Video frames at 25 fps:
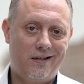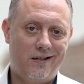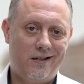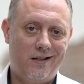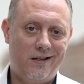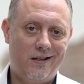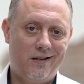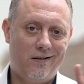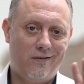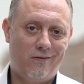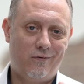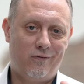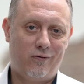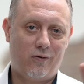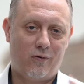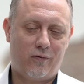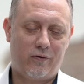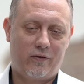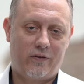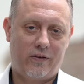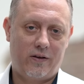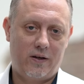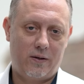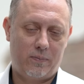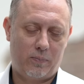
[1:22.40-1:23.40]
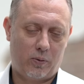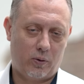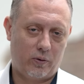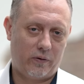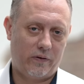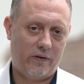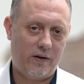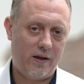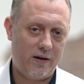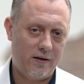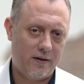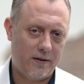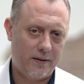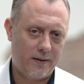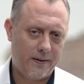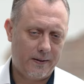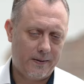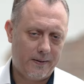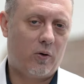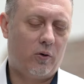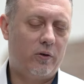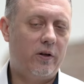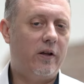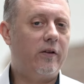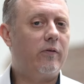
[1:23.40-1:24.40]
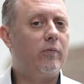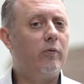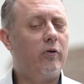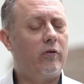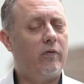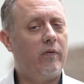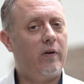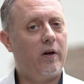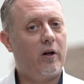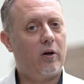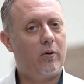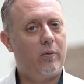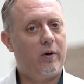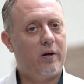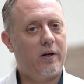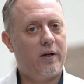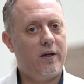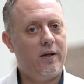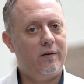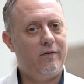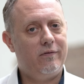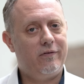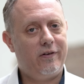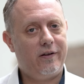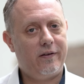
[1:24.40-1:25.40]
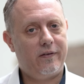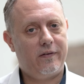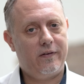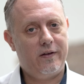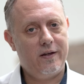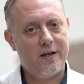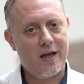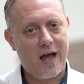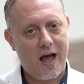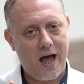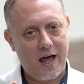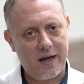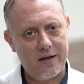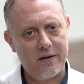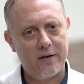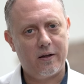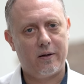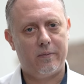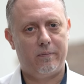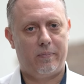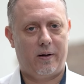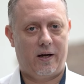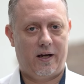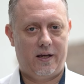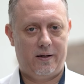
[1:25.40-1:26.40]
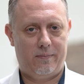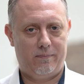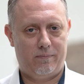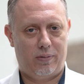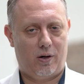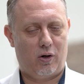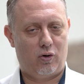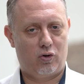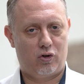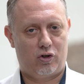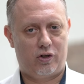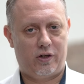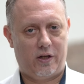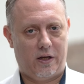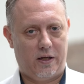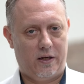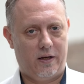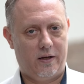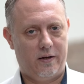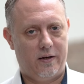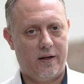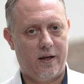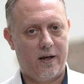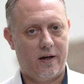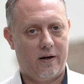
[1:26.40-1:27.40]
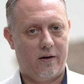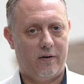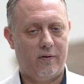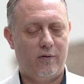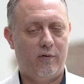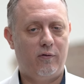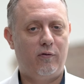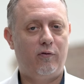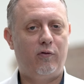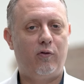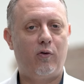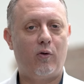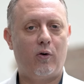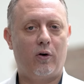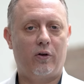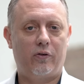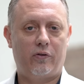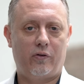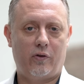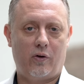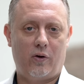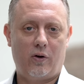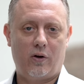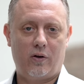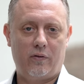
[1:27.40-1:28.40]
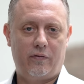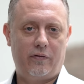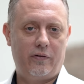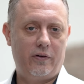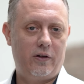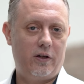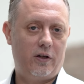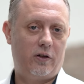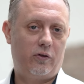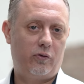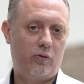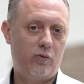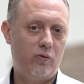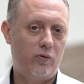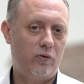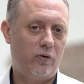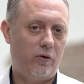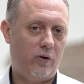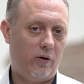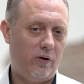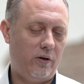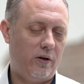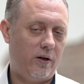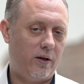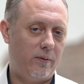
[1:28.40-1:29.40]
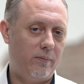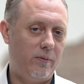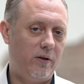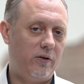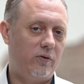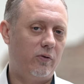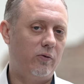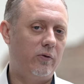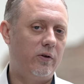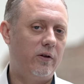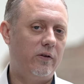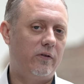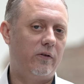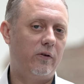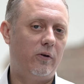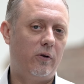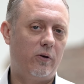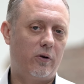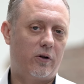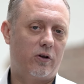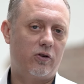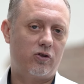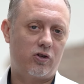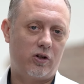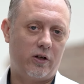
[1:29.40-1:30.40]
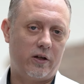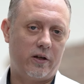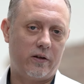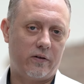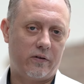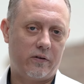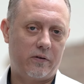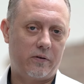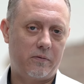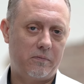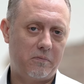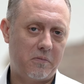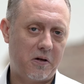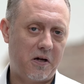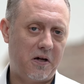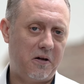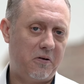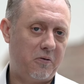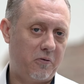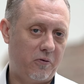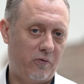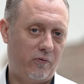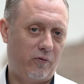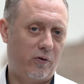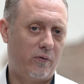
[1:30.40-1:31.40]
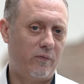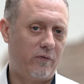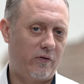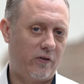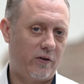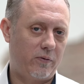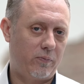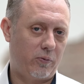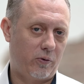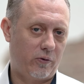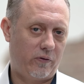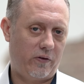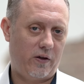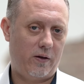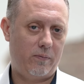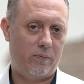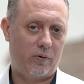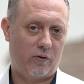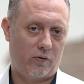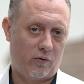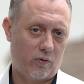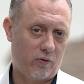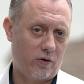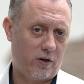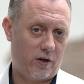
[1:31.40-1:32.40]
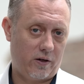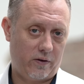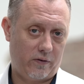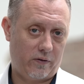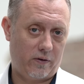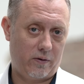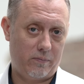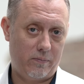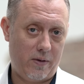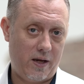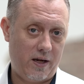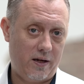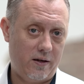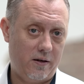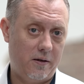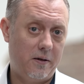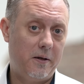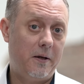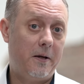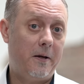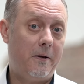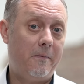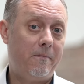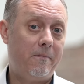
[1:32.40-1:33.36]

die 50 Prozent. Und jetzt müssen wir darüber reden, was die anderen beiden Bausteine der Vorsorge für dich tun können, damit du diese Lücke schließt. Ja, und 50 Prozent bis 100 ist eine Menge.